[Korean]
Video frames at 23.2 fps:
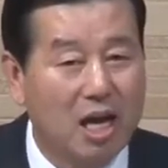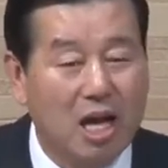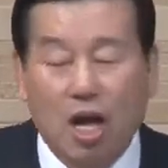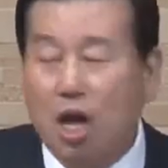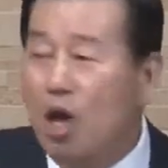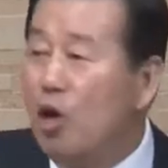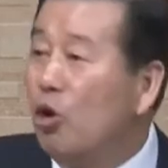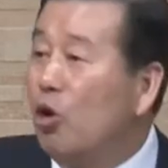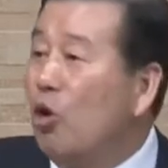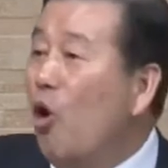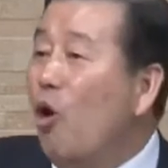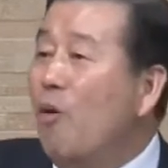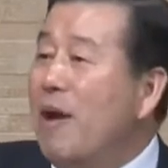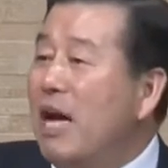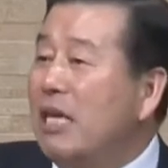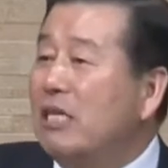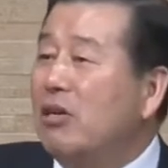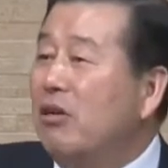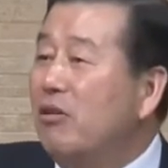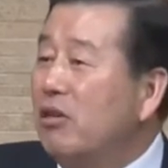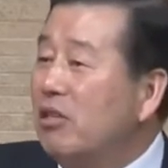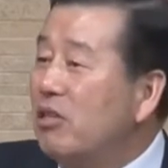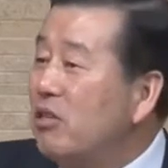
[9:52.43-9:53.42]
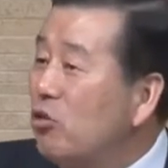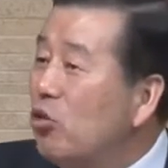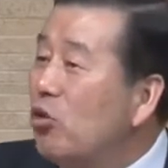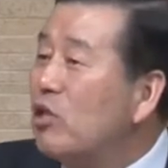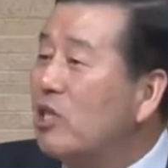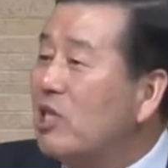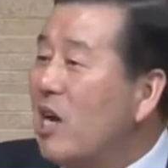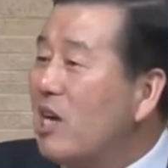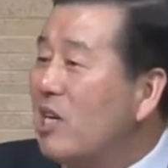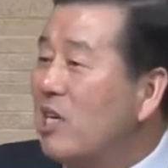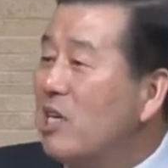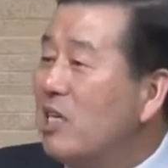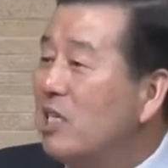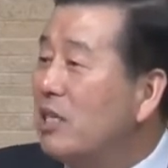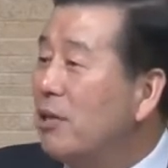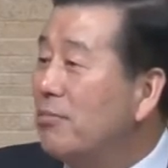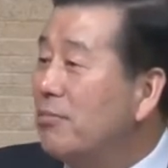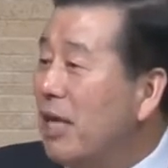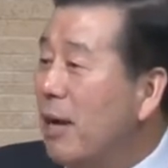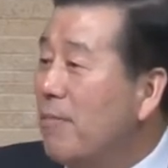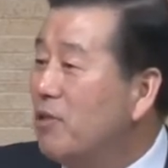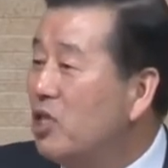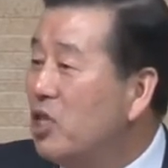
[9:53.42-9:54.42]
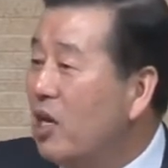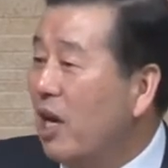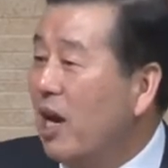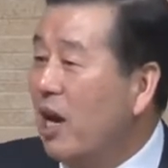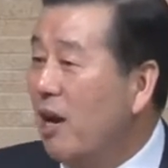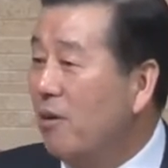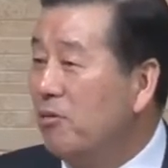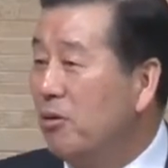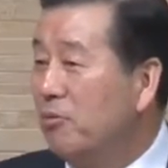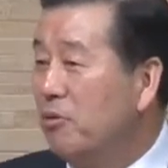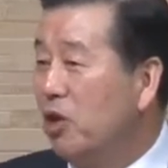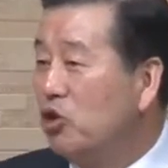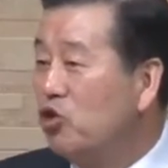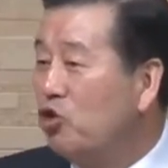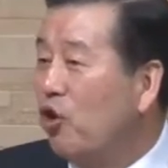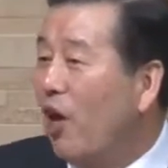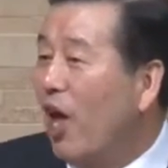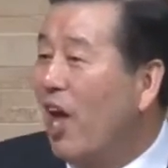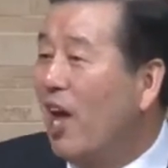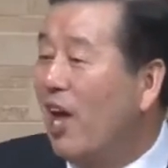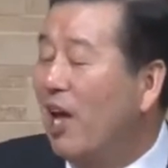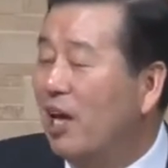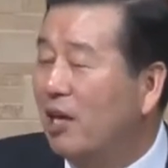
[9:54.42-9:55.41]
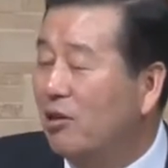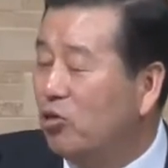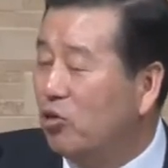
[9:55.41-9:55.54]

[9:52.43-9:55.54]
로마서 6장 23절에 가보면 죄,